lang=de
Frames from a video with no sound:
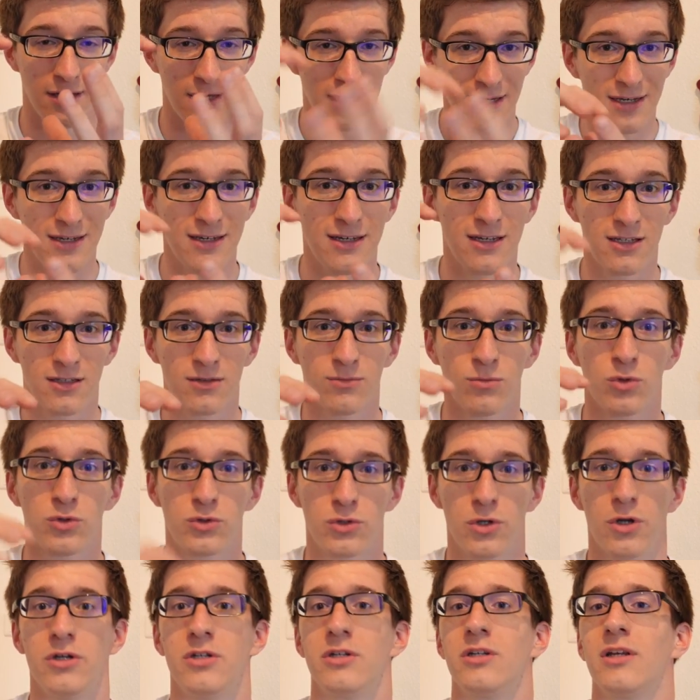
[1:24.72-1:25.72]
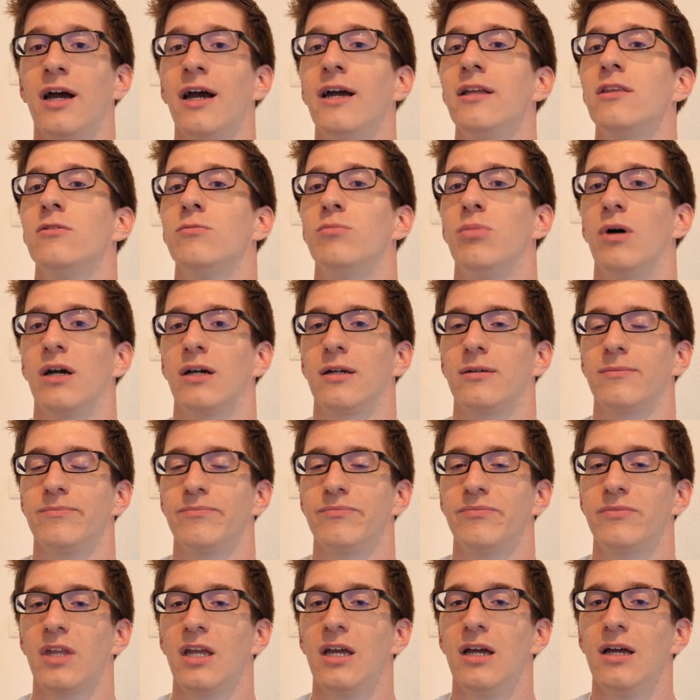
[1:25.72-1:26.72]
in diesem Motörchen reinzupacken.
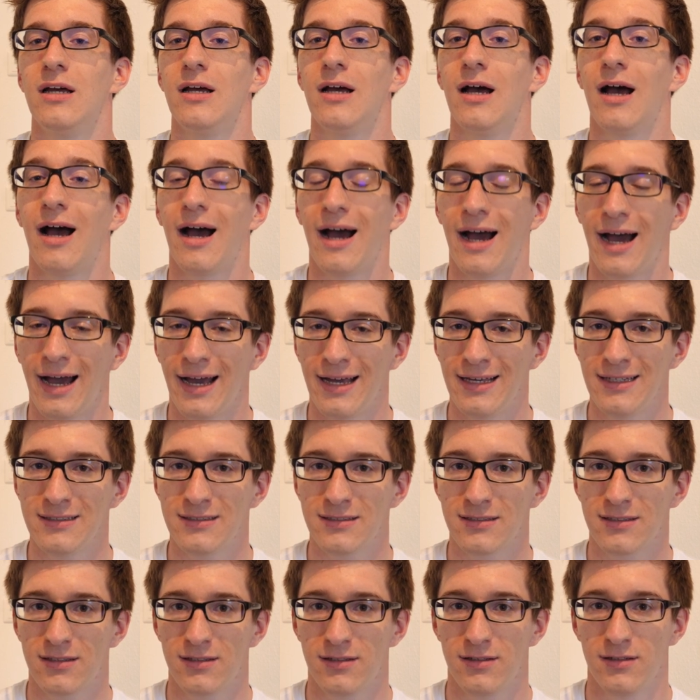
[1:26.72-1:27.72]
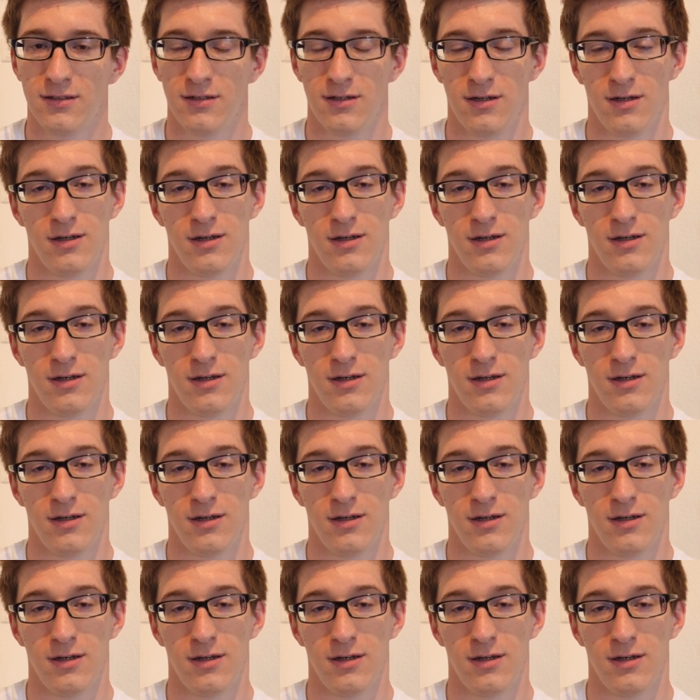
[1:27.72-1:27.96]
Heißt,